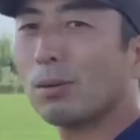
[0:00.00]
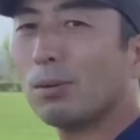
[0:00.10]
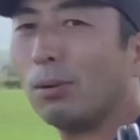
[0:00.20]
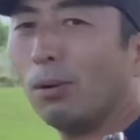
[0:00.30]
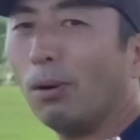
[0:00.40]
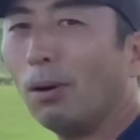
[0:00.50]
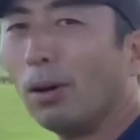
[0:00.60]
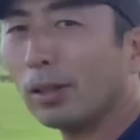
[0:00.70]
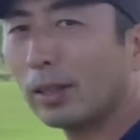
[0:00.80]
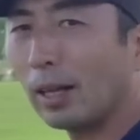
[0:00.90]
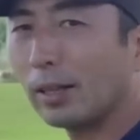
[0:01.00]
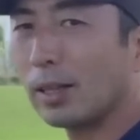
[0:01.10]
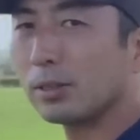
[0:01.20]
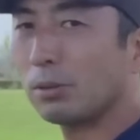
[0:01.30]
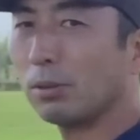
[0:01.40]
こう立っ
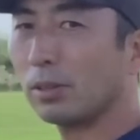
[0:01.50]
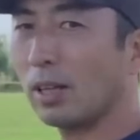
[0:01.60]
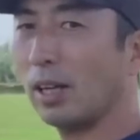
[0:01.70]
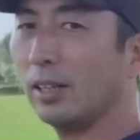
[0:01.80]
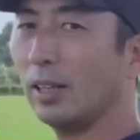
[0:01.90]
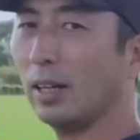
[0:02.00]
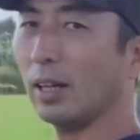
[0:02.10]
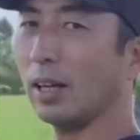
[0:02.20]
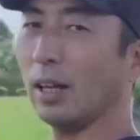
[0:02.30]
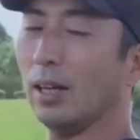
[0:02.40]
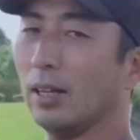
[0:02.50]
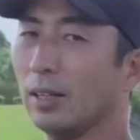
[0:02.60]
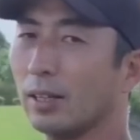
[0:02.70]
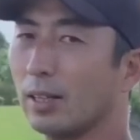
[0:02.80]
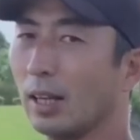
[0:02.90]
た状態で
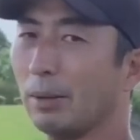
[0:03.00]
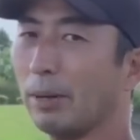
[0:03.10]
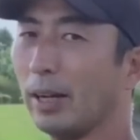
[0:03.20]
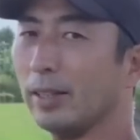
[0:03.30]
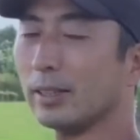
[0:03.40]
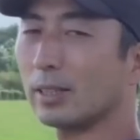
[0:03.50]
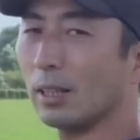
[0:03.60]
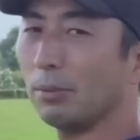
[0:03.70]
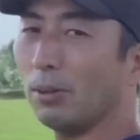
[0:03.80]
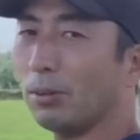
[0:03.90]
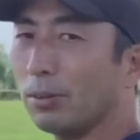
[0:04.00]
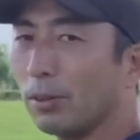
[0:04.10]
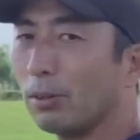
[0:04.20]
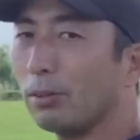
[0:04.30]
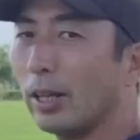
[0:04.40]
いければいいんですけども、こ
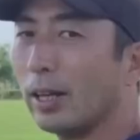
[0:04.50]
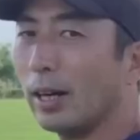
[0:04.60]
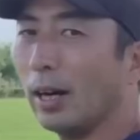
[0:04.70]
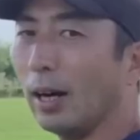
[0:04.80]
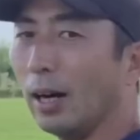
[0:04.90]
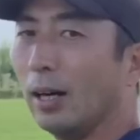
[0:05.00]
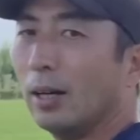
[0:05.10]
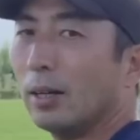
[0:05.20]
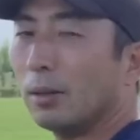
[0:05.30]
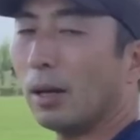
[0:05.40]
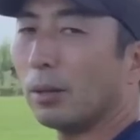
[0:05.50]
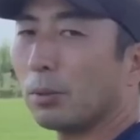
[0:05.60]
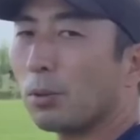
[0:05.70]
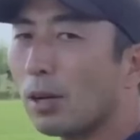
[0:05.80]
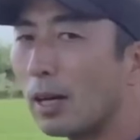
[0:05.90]
の骨が
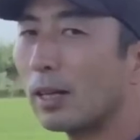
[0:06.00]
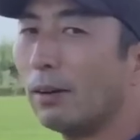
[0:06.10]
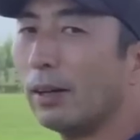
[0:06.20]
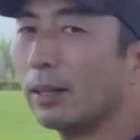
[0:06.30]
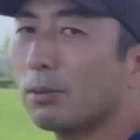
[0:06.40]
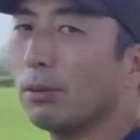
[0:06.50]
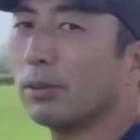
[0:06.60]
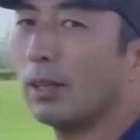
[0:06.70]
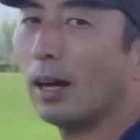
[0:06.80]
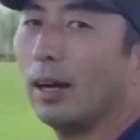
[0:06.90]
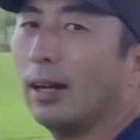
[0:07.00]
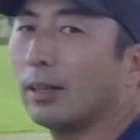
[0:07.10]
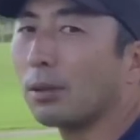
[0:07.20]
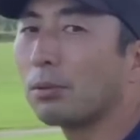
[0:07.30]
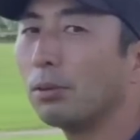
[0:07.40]
股間側にこう流れ
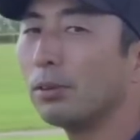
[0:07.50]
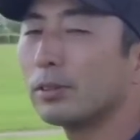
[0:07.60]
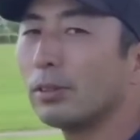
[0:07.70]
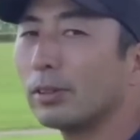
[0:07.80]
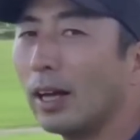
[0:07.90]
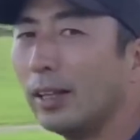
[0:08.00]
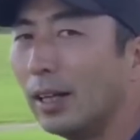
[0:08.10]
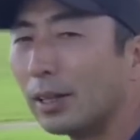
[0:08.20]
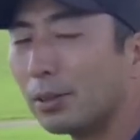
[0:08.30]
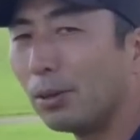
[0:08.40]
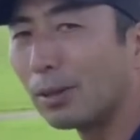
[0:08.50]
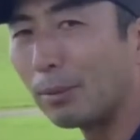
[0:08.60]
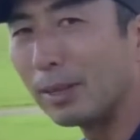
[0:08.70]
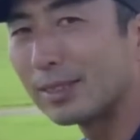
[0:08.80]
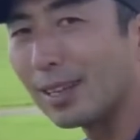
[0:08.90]
てて、この状態になると
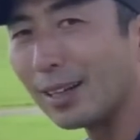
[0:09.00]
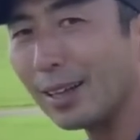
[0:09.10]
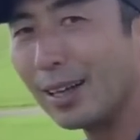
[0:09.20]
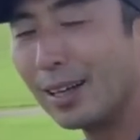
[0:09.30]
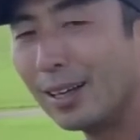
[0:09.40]
ダメですからね、